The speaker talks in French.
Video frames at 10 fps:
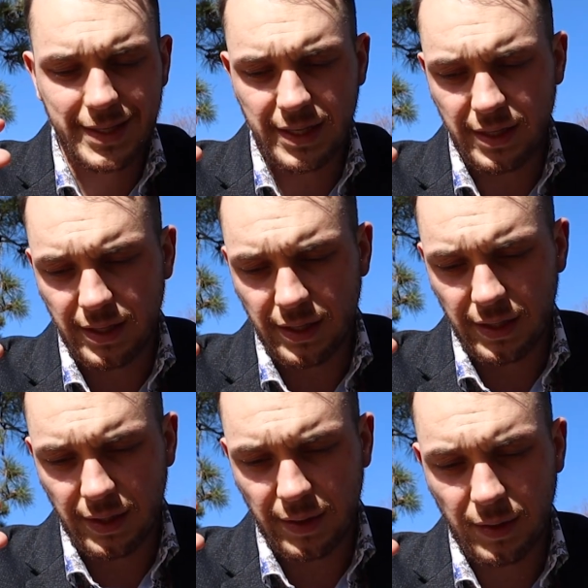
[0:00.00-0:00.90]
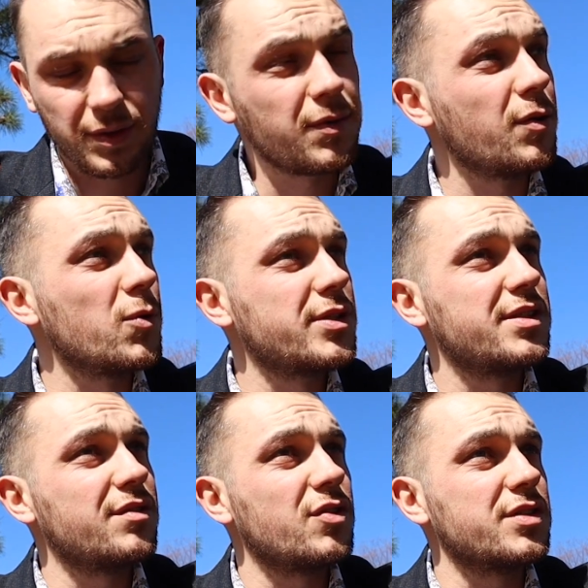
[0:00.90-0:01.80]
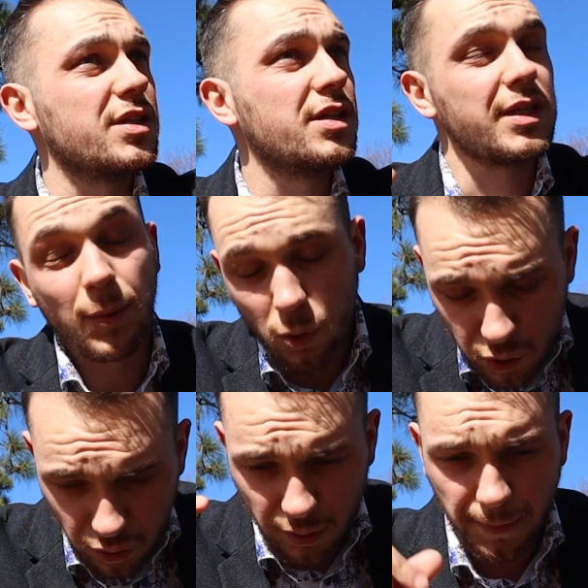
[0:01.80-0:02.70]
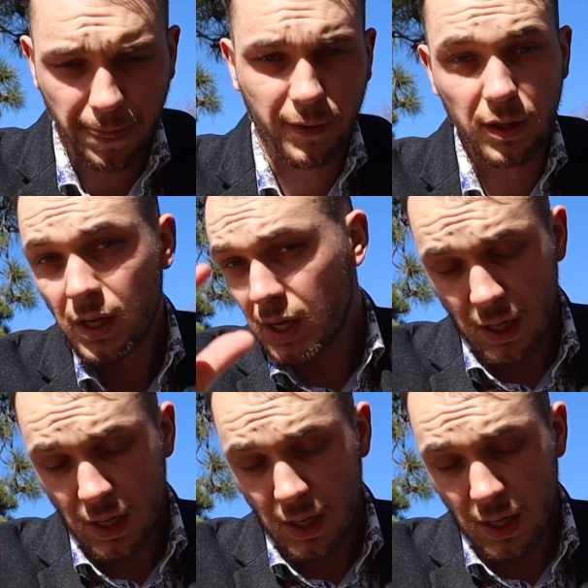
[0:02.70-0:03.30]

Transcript: des comment on dit ça en français des brochures voilà